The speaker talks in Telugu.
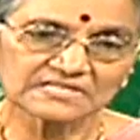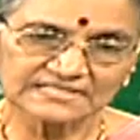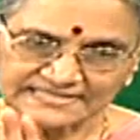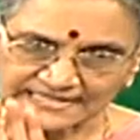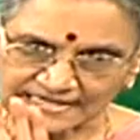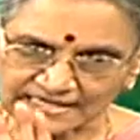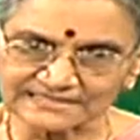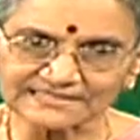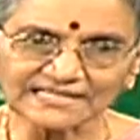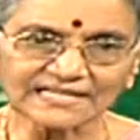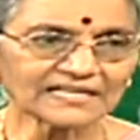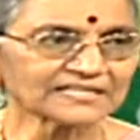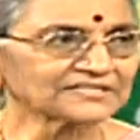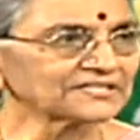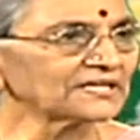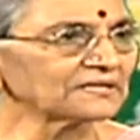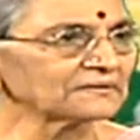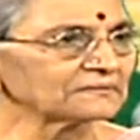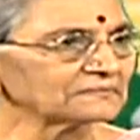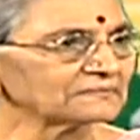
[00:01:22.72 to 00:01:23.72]
సహజ
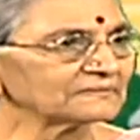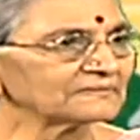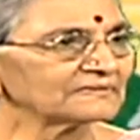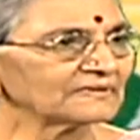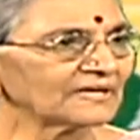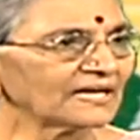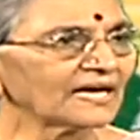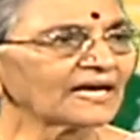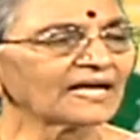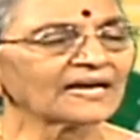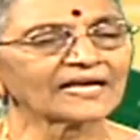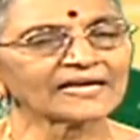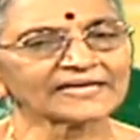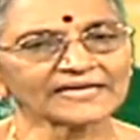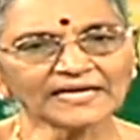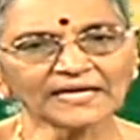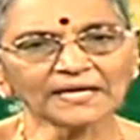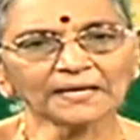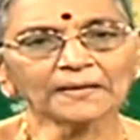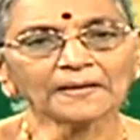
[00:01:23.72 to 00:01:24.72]
లక్షణం
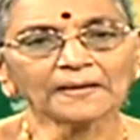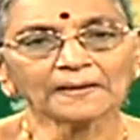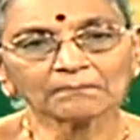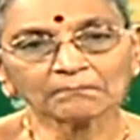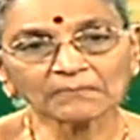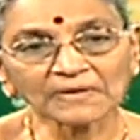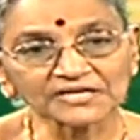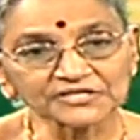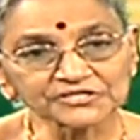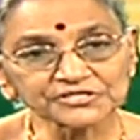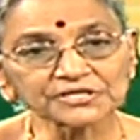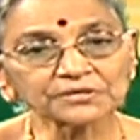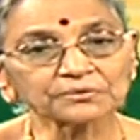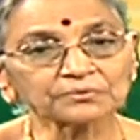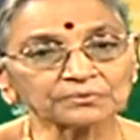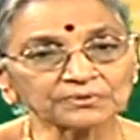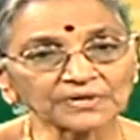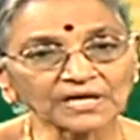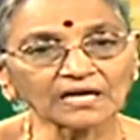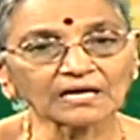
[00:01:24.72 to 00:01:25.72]
అలాగే మనిషికి
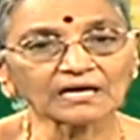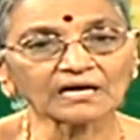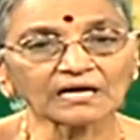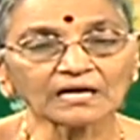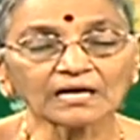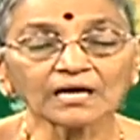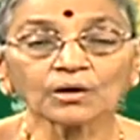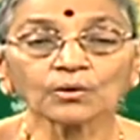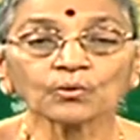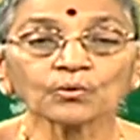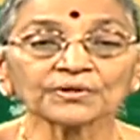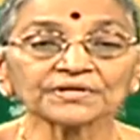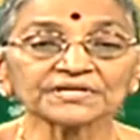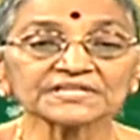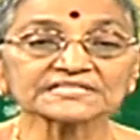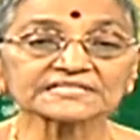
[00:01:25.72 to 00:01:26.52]
కూడా కొన్ని